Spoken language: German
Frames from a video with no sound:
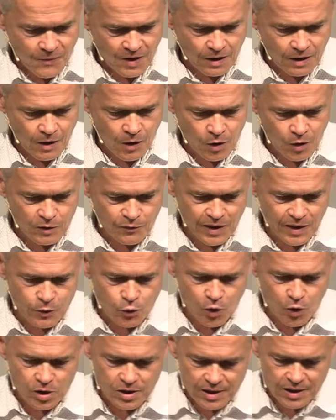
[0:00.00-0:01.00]
Gott will
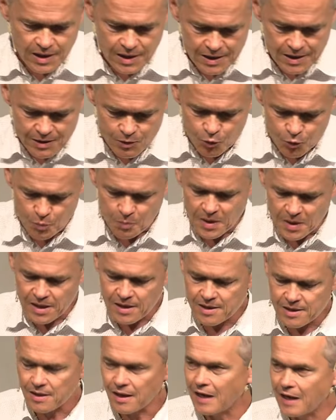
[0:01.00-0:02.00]
durch dich und
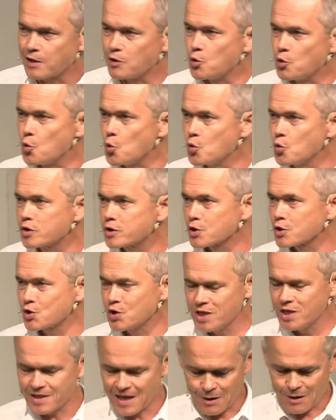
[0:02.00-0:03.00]
mich einen
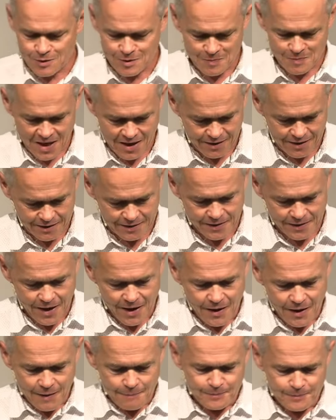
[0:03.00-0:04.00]
Unterschied ausmachen.
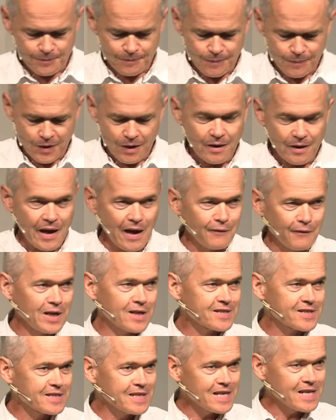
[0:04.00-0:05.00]
Er will
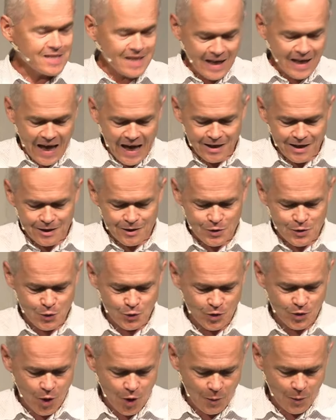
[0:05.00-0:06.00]
es nicht alleine tun,
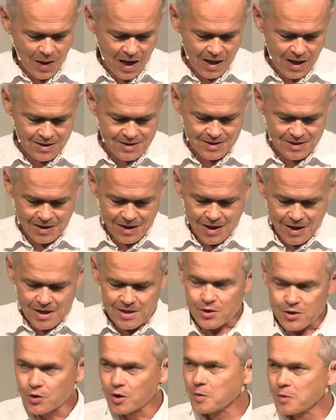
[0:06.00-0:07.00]
nochmals,
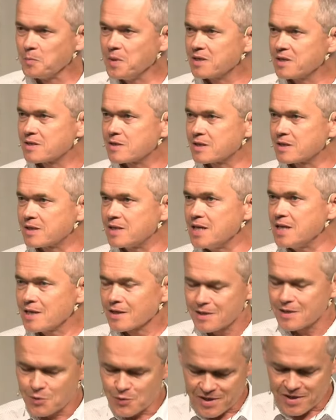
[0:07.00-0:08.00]
sondern mit dir
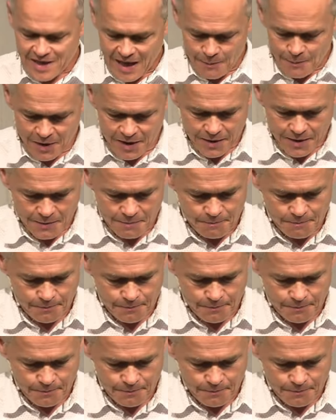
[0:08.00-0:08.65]
zusammen.